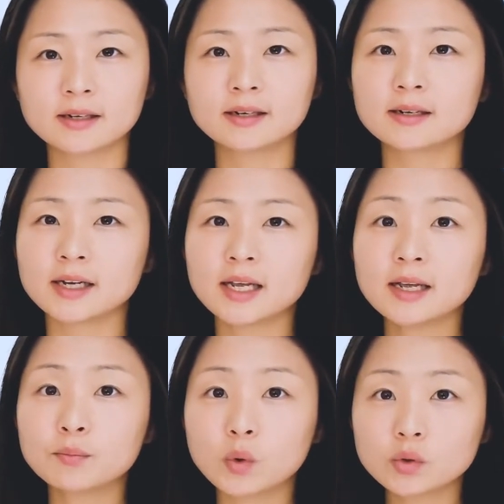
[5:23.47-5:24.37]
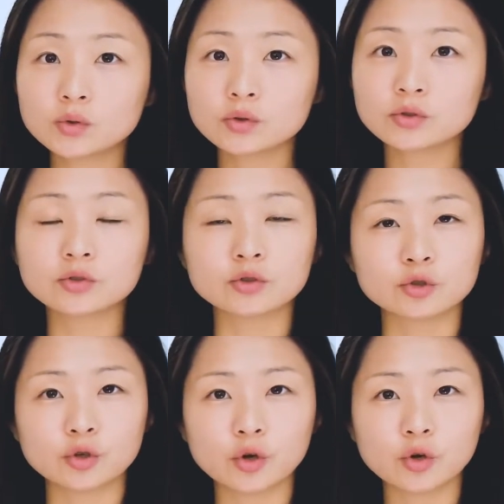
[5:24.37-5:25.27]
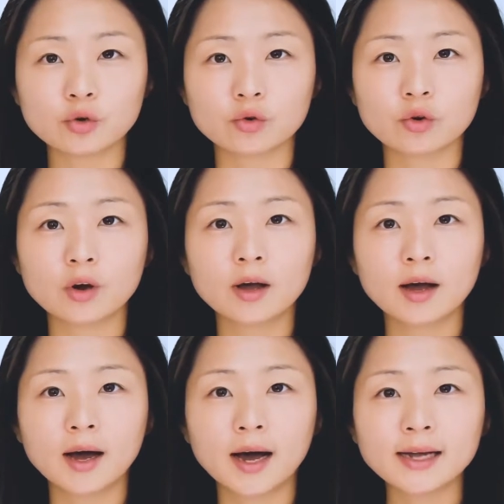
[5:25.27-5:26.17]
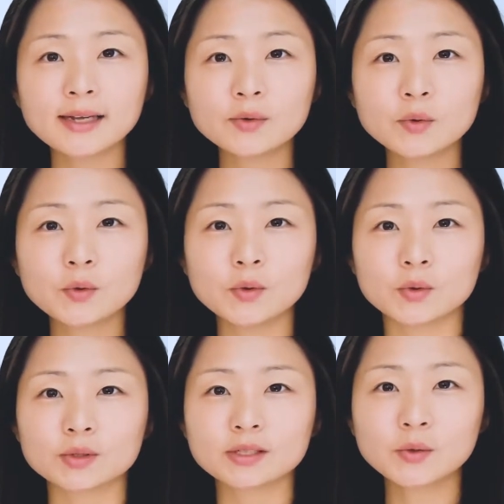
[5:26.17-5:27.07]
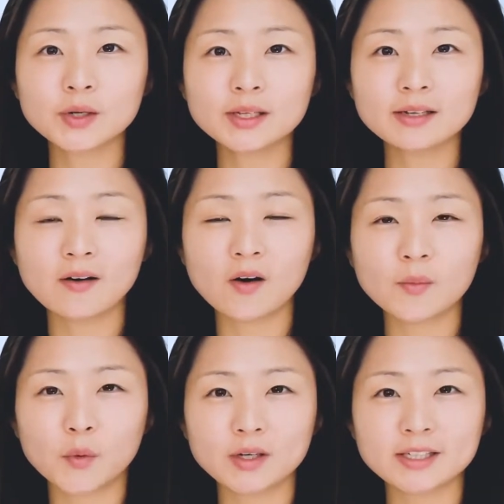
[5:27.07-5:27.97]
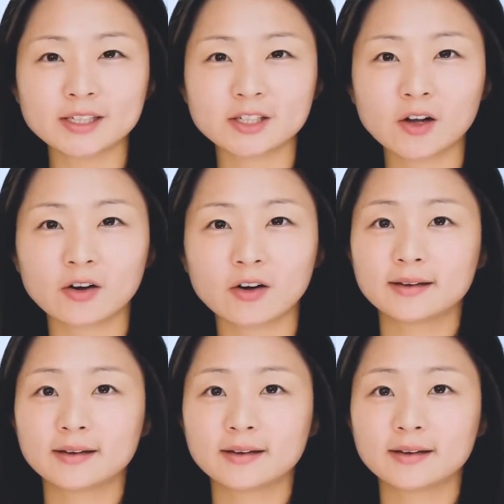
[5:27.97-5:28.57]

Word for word: 리 모두 you 하나로 쓰고 있는 거 보이시죠?